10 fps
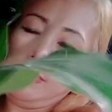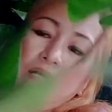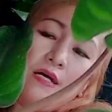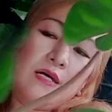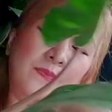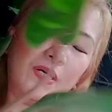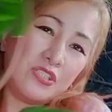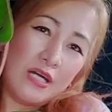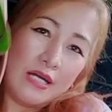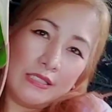hahaba
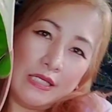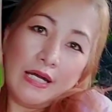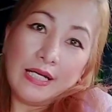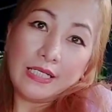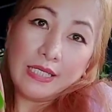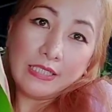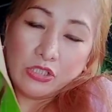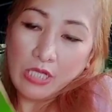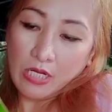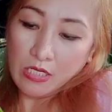siya at aakyat
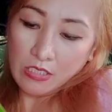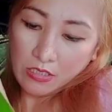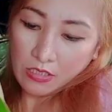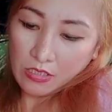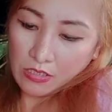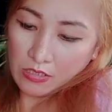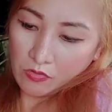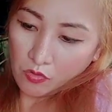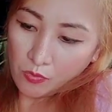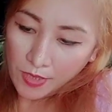siya.
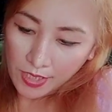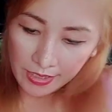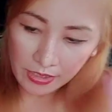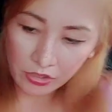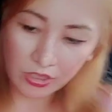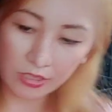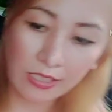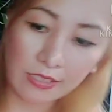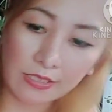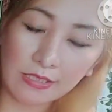Umaakyat siya,
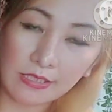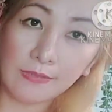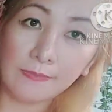guys.